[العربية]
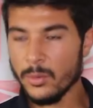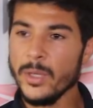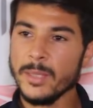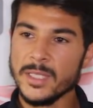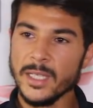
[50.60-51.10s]
كل
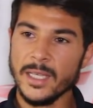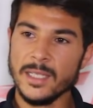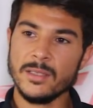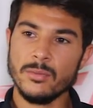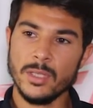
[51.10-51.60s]
واحد باش يحكي
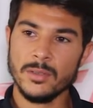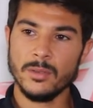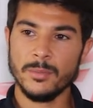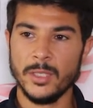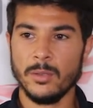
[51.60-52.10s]
على
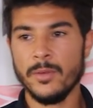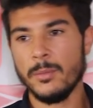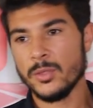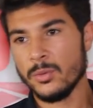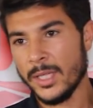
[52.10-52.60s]
السيتوياسيون نتاعو
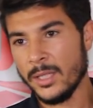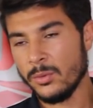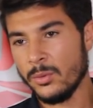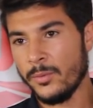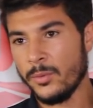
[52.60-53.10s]
فما شكون
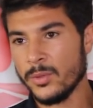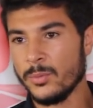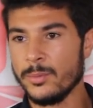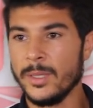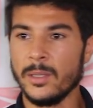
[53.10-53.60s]
عنده فلوس
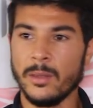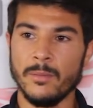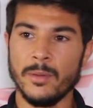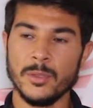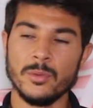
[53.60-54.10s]
مش
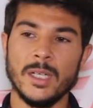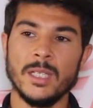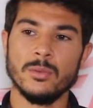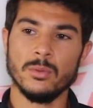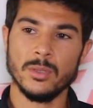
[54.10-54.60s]
ماخذهم فما شكون
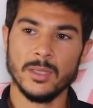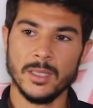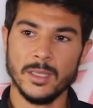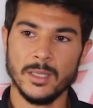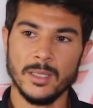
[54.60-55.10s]
عنده
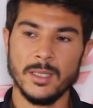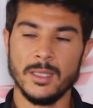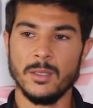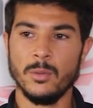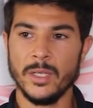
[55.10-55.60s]

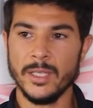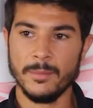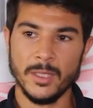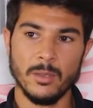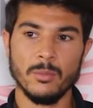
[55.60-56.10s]
الواي
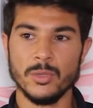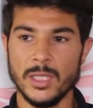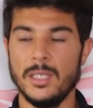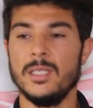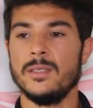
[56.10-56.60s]
نتاعو مش
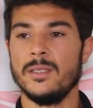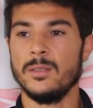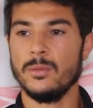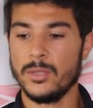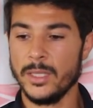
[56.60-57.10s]
خالص
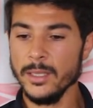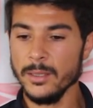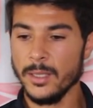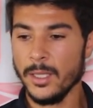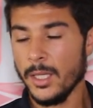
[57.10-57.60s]
كل شيء
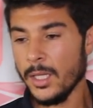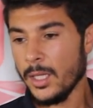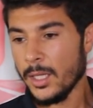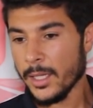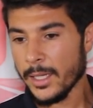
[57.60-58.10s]

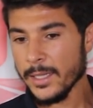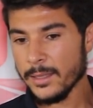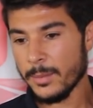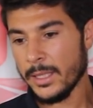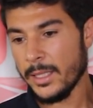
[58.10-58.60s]

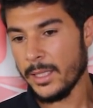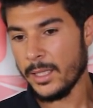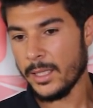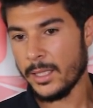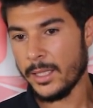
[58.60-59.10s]
قعدت
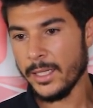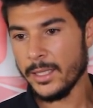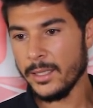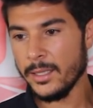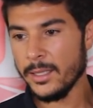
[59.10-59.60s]
معناها
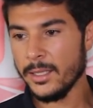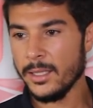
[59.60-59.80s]
نحكي